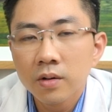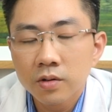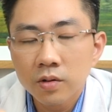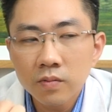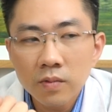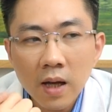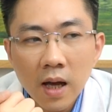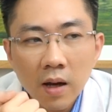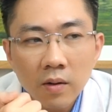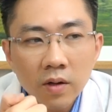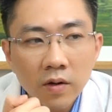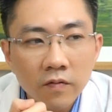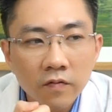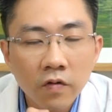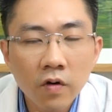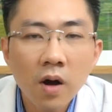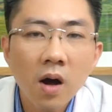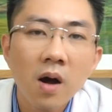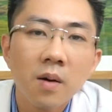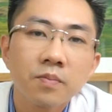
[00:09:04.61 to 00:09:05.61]
chúng ta có thể
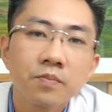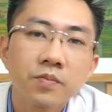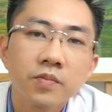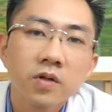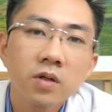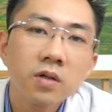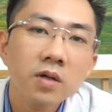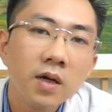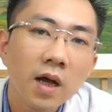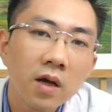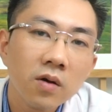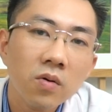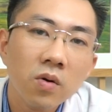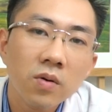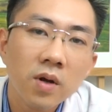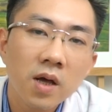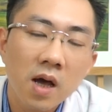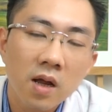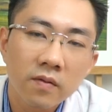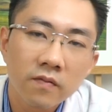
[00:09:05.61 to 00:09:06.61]
phối hợp giữa những cái
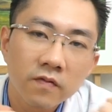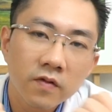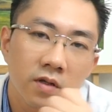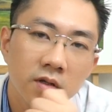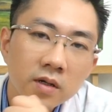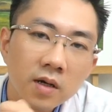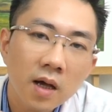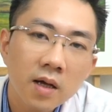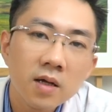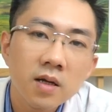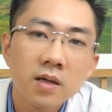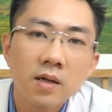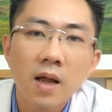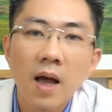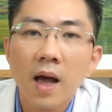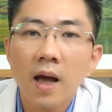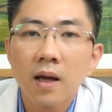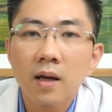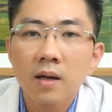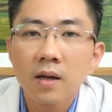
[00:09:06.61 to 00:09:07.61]
cổ điển với những cái hiện
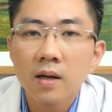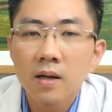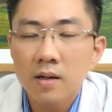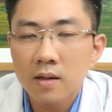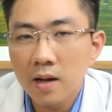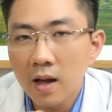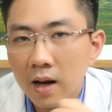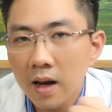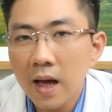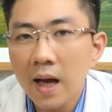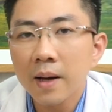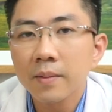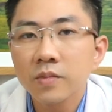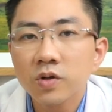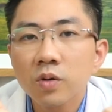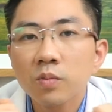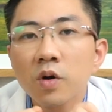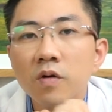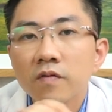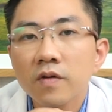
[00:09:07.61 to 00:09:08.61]
đại để làm
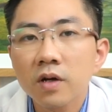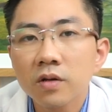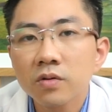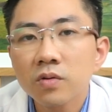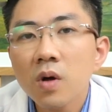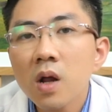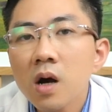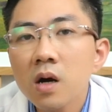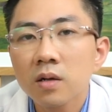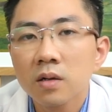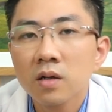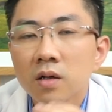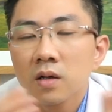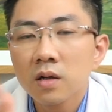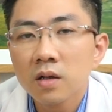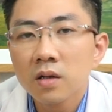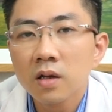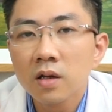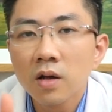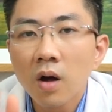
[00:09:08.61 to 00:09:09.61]
cho mọi việc tốt hơn
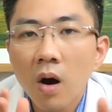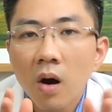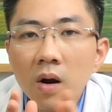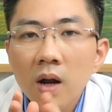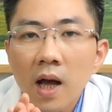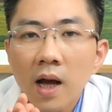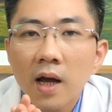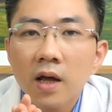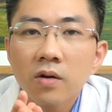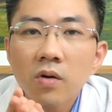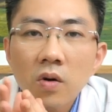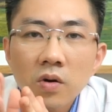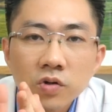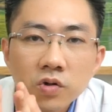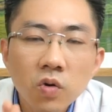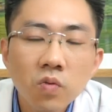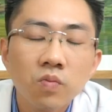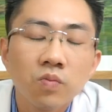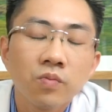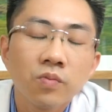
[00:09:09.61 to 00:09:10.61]
thì đó là cái nội
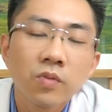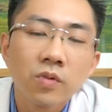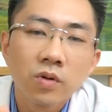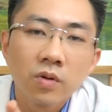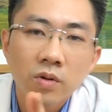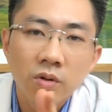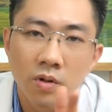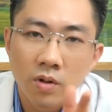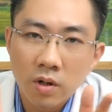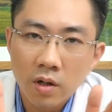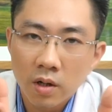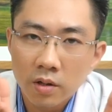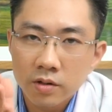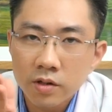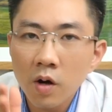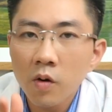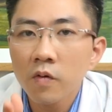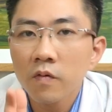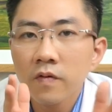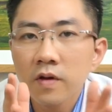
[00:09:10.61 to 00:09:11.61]
dung ở
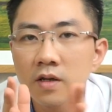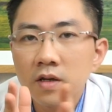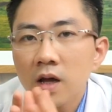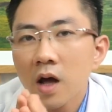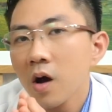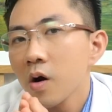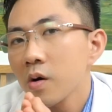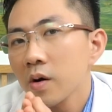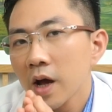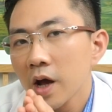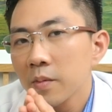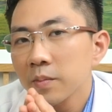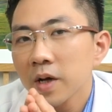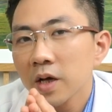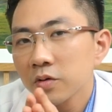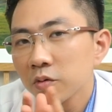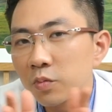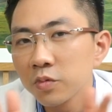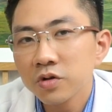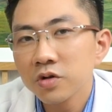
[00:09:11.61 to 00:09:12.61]
trong video ngày hôm
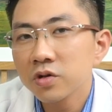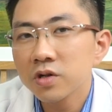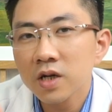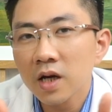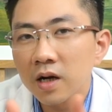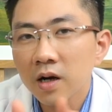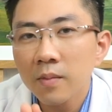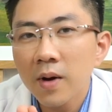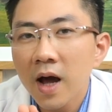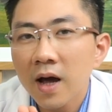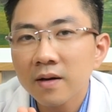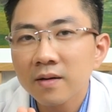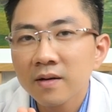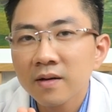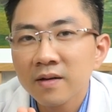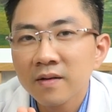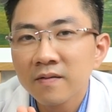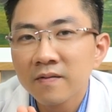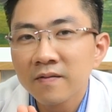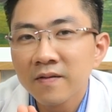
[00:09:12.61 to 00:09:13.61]
nay tôi muốn chia sẻ với các bạn
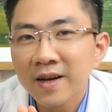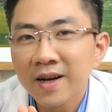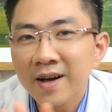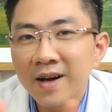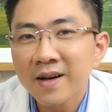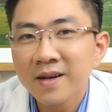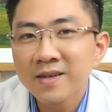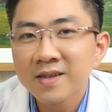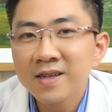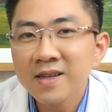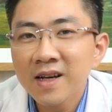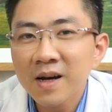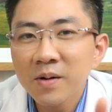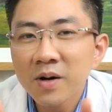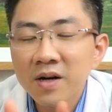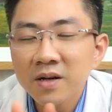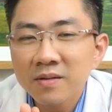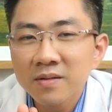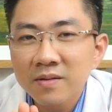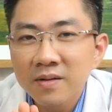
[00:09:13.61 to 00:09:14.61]
và là xin cảm
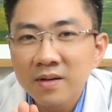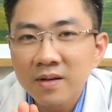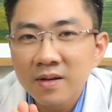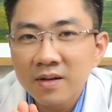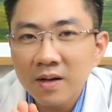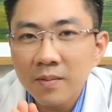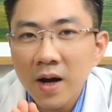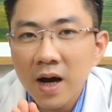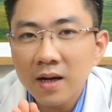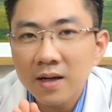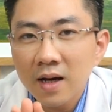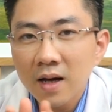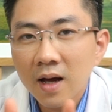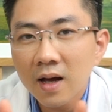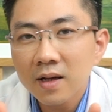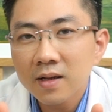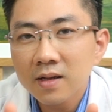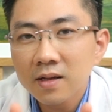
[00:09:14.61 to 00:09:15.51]
ơn các bạn đã